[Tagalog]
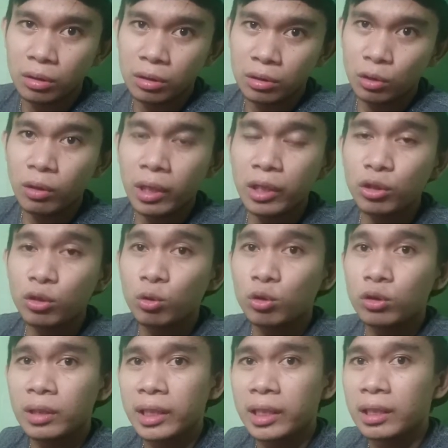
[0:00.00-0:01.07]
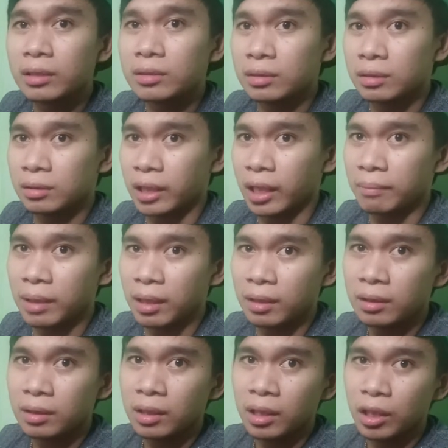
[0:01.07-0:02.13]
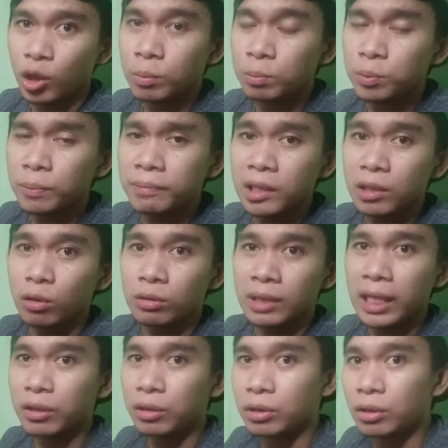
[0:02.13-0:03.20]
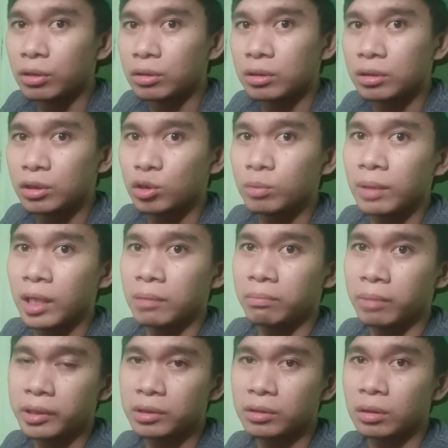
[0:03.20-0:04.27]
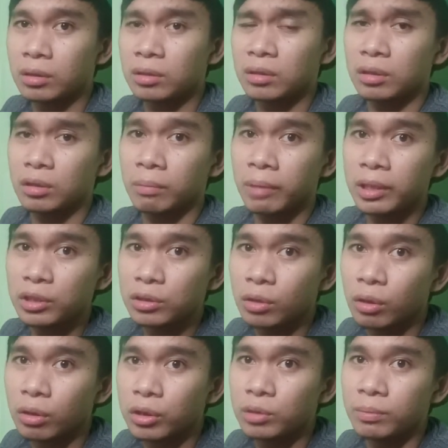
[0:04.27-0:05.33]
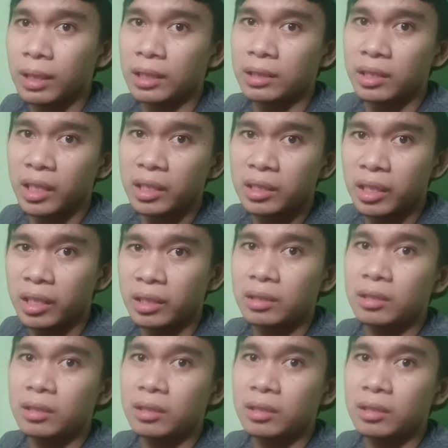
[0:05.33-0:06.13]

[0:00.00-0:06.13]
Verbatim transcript: So, ganun yung, yung nagiging sistema. Yung publiko, tayo yon Yung mga investor, investor, yung mga trader,